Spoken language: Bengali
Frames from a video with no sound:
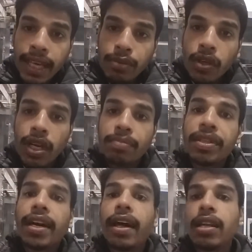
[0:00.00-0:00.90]
এবং
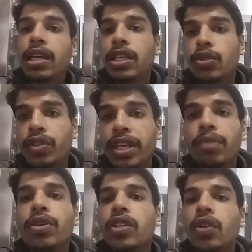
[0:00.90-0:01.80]
আপনার একটু
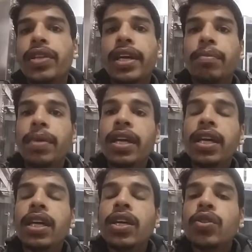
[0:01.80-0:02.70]
নিরাপত্তাও থাকবে
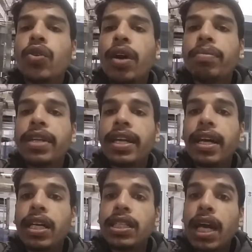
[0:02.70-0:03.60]
তো
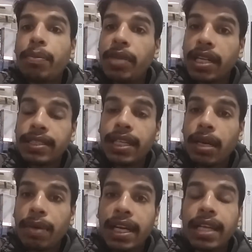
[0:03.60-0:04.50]
আপনারা আপনারা যারা
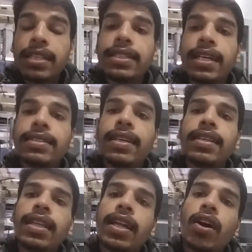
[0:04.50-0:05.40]
বাংলাদেশে আছেন
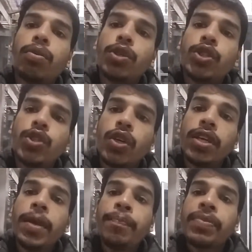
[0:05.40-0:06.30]
তারা অবশ্যই
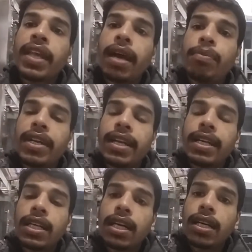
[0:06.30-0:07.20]
আপনারা
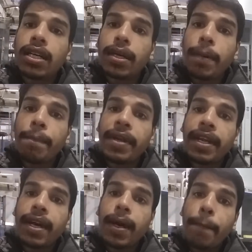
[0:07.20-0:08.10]

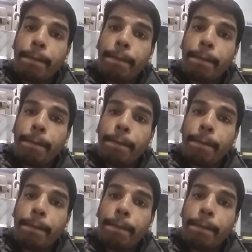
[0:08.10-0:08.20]
আপনারা